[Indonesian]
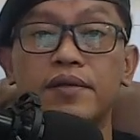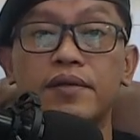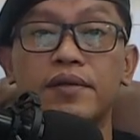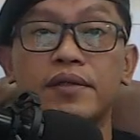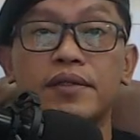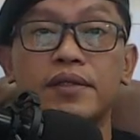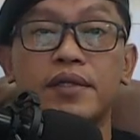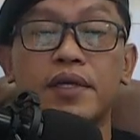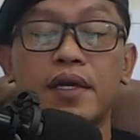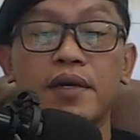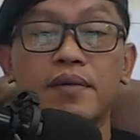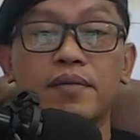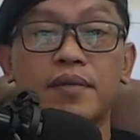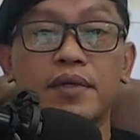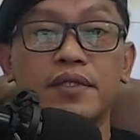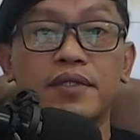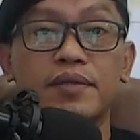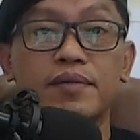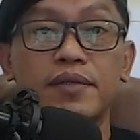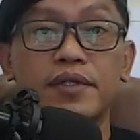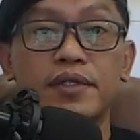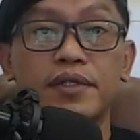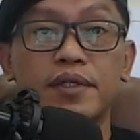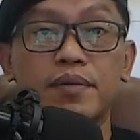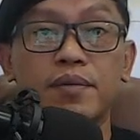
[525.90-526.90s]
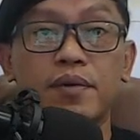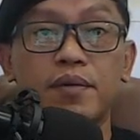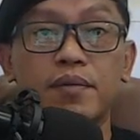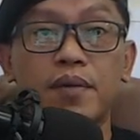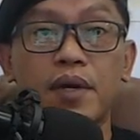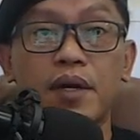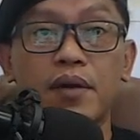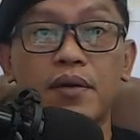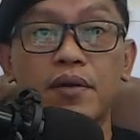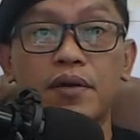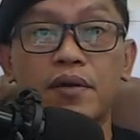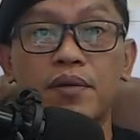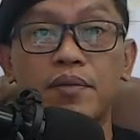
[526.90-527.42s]
ya masih bisa
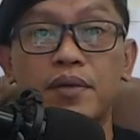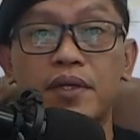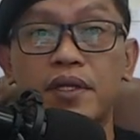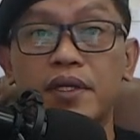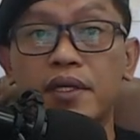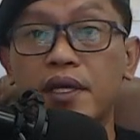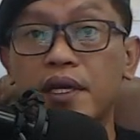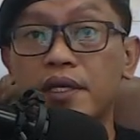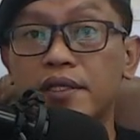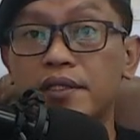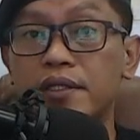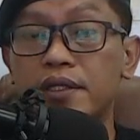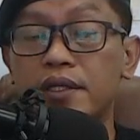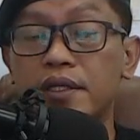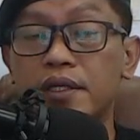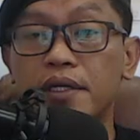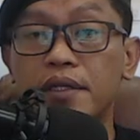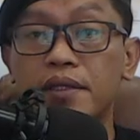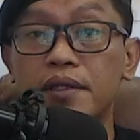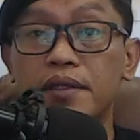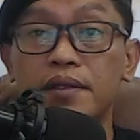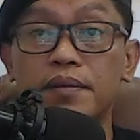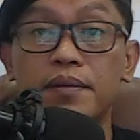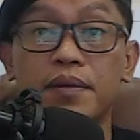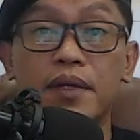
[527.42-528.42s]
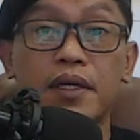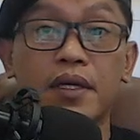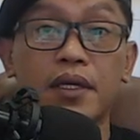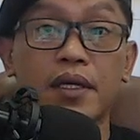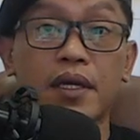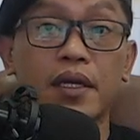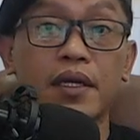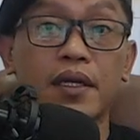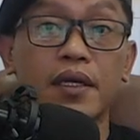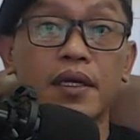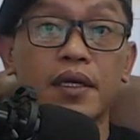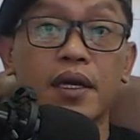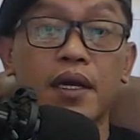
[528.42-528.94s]
membangun komunikasi dengan
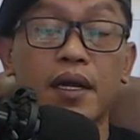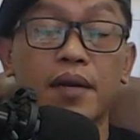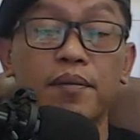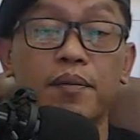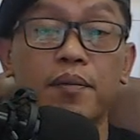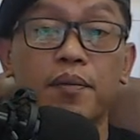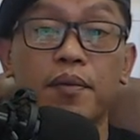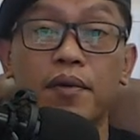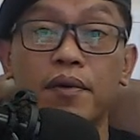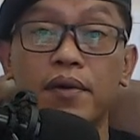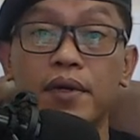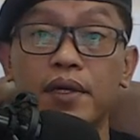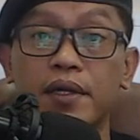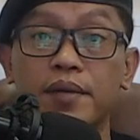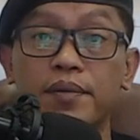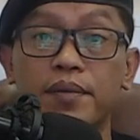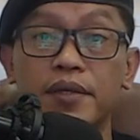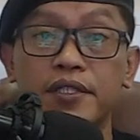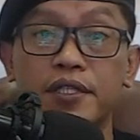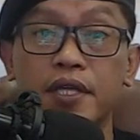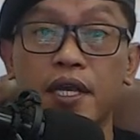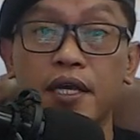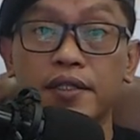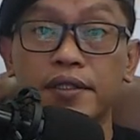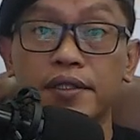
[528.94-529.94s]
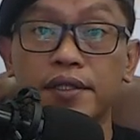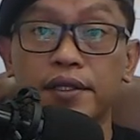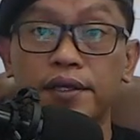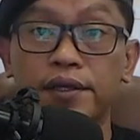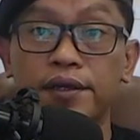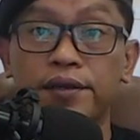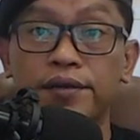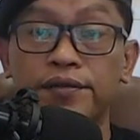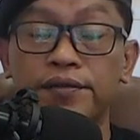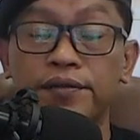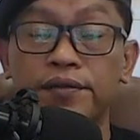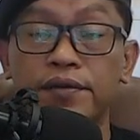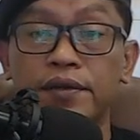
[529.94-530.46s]
rekan-rekan Polri yang masih
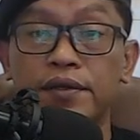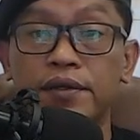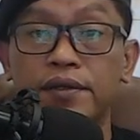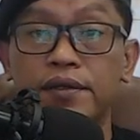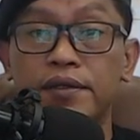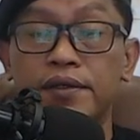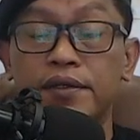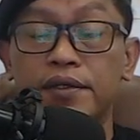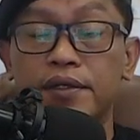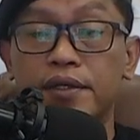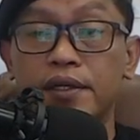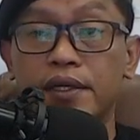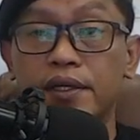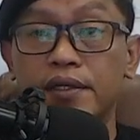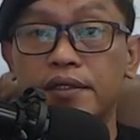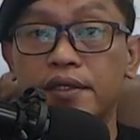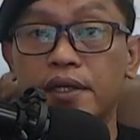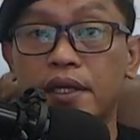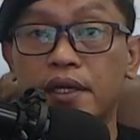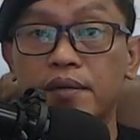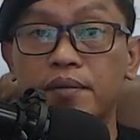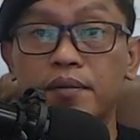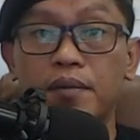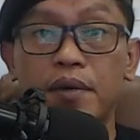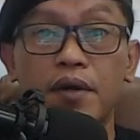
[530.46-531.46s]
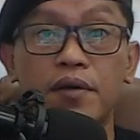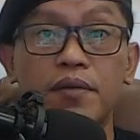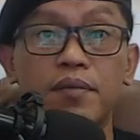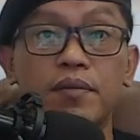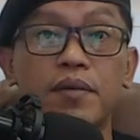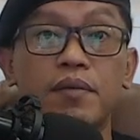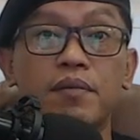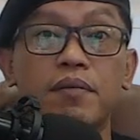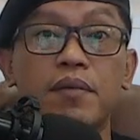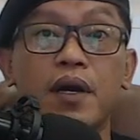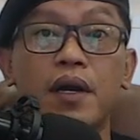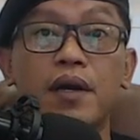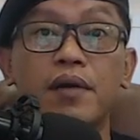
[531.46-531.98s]
aktif ya saling bahu
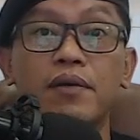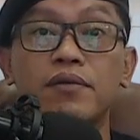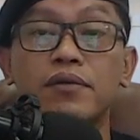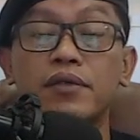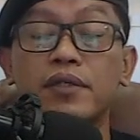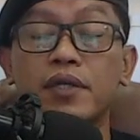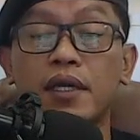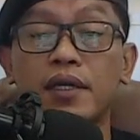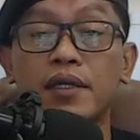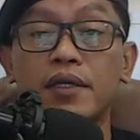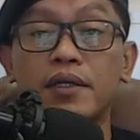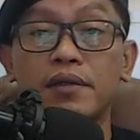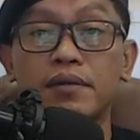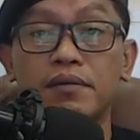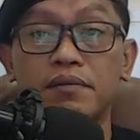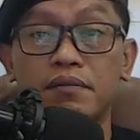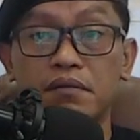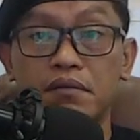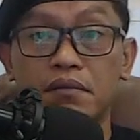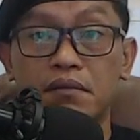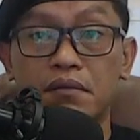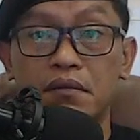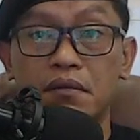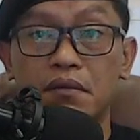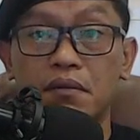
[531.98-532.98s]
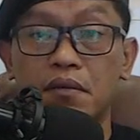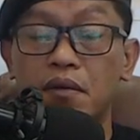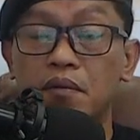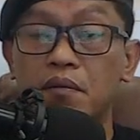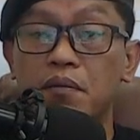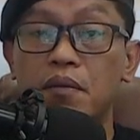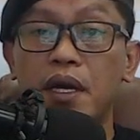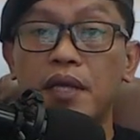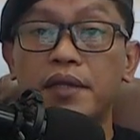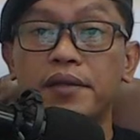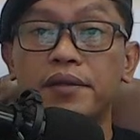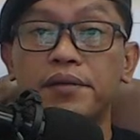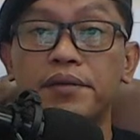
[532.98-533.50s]
membahu saling
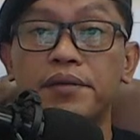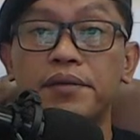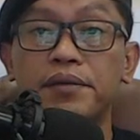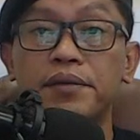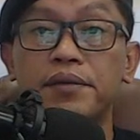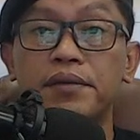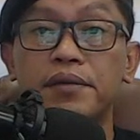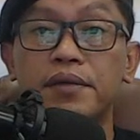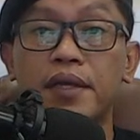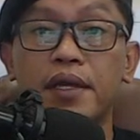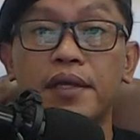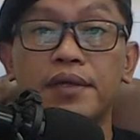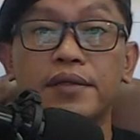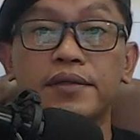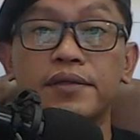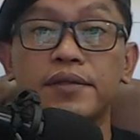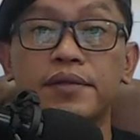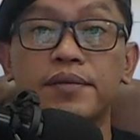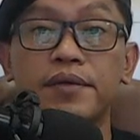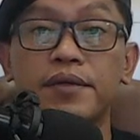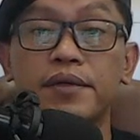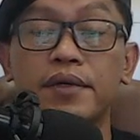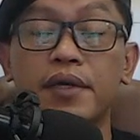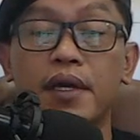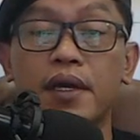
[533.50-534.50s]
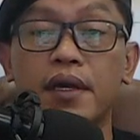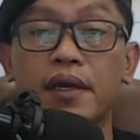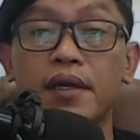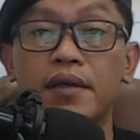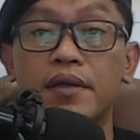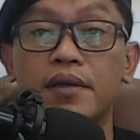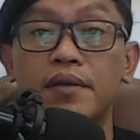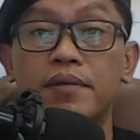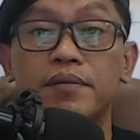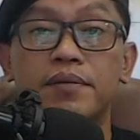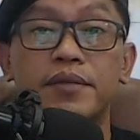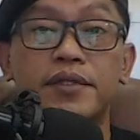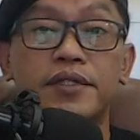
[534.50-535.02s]
membantu dan semoga
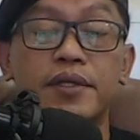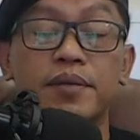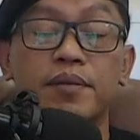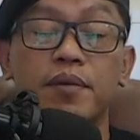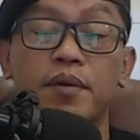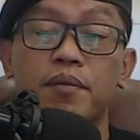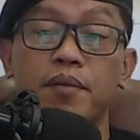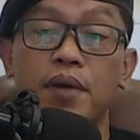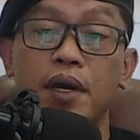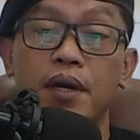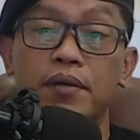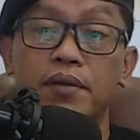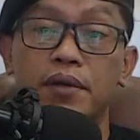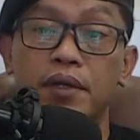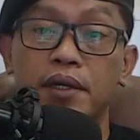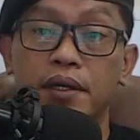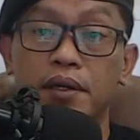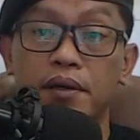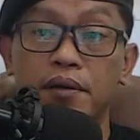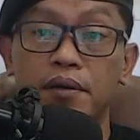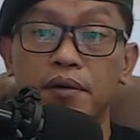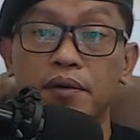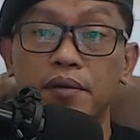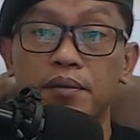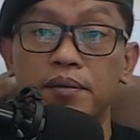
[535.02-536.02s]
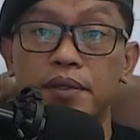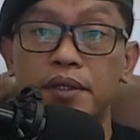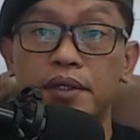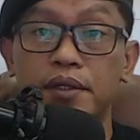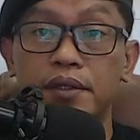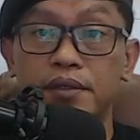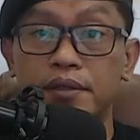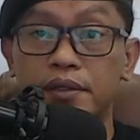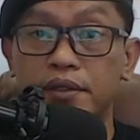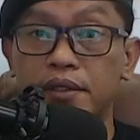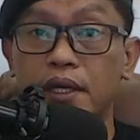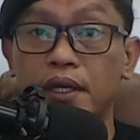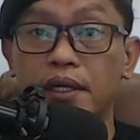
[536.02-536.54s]
bisa membangun ekonomi
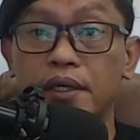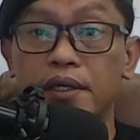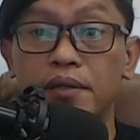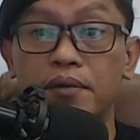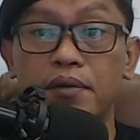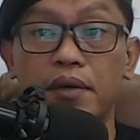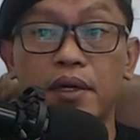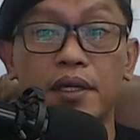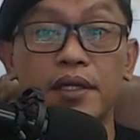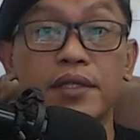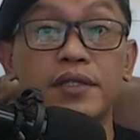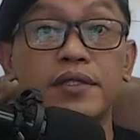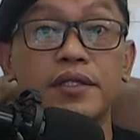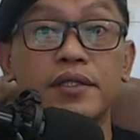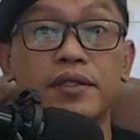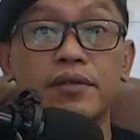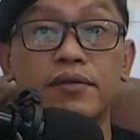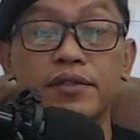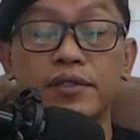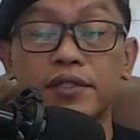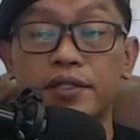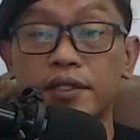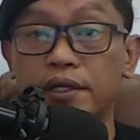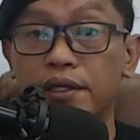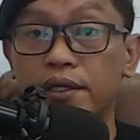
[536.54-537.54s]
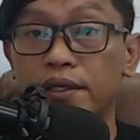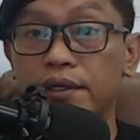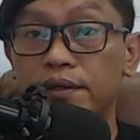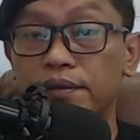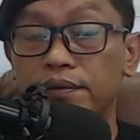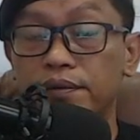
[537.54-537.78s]
sejak di luar institusi